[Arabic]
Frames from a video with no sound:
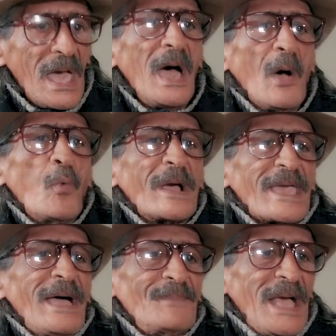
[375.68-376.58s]
ها هو
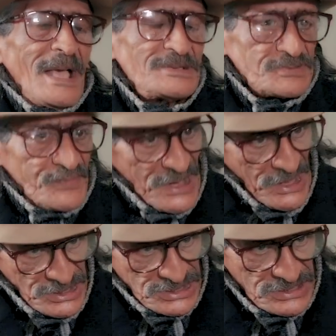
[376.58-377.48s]
كاع ما
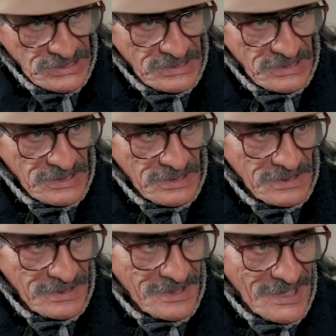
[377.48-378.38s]
عجبنيش
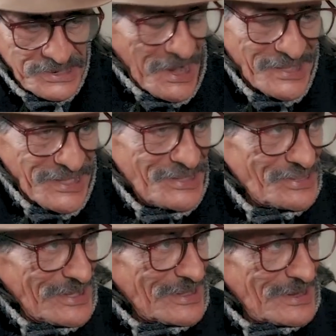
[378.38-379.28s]
نعم اش غادي
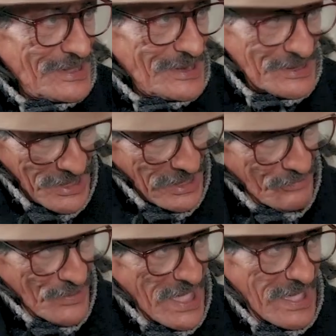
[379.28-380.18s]
ندير
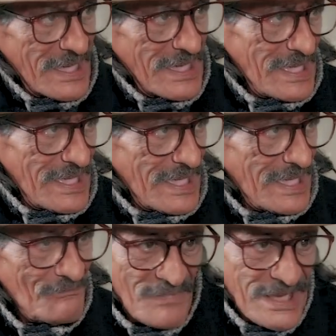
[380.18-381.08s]
نقلبها
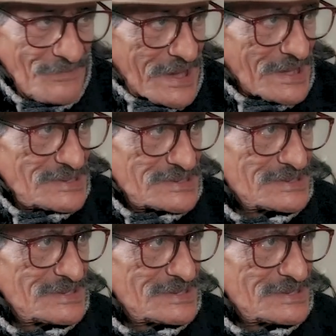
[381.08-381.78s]
ما يمكنش